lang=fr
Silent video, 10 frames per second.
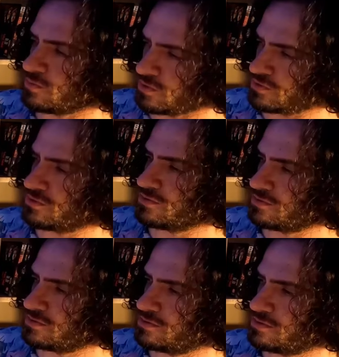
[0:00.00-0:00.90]

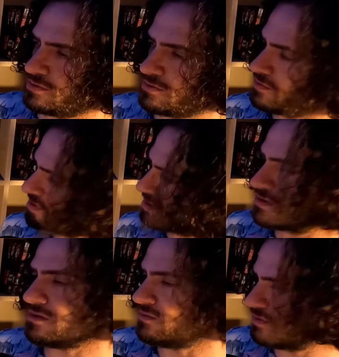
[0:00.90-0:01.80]
Boruto, tu sais que
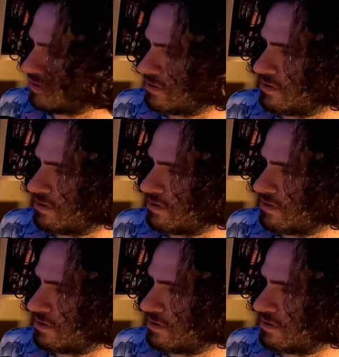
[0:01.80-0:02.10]
t'es nul.